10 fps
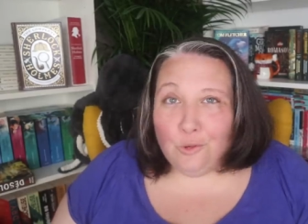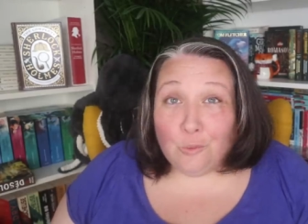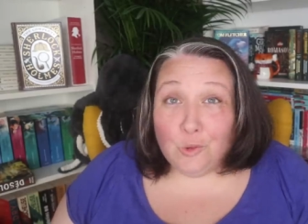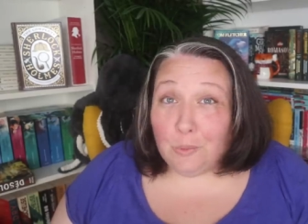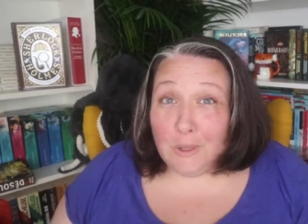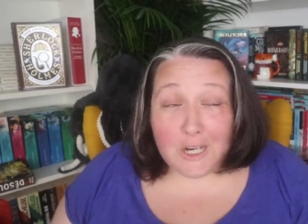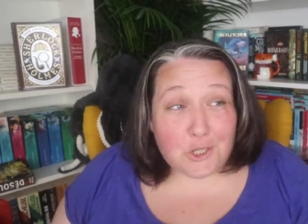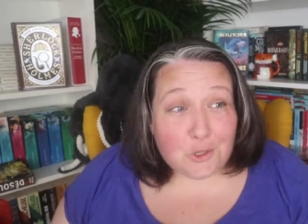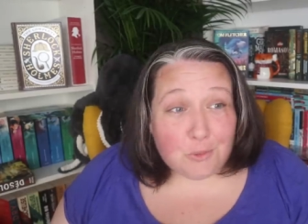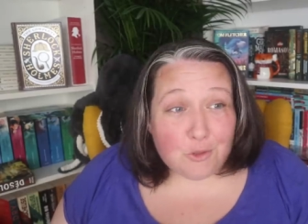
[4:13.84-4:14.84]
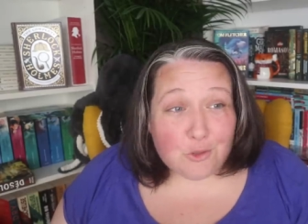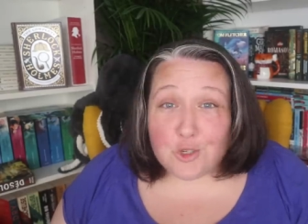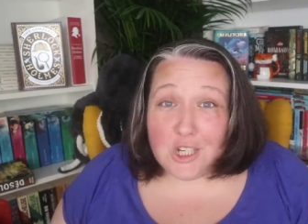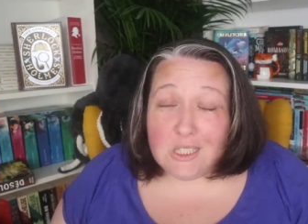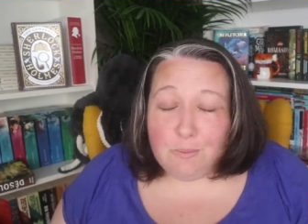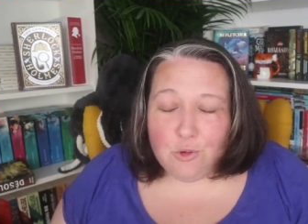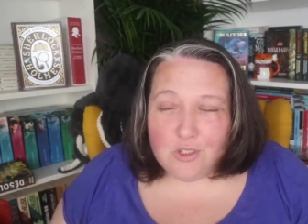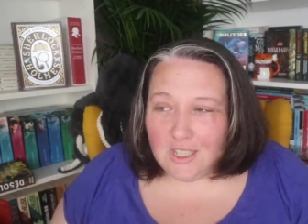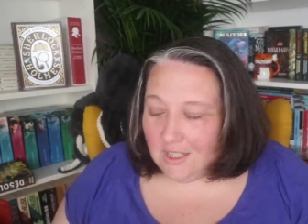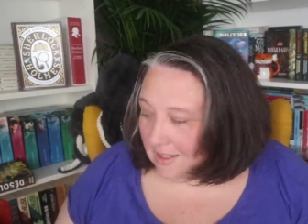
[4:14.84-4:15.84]
au nombre de pages, je pense que
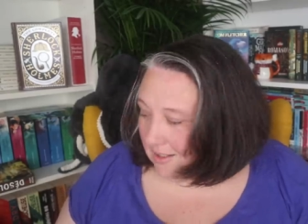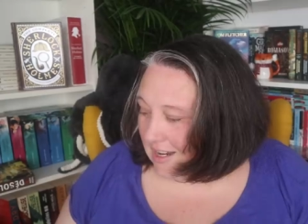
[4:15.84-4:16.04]
j'explose les,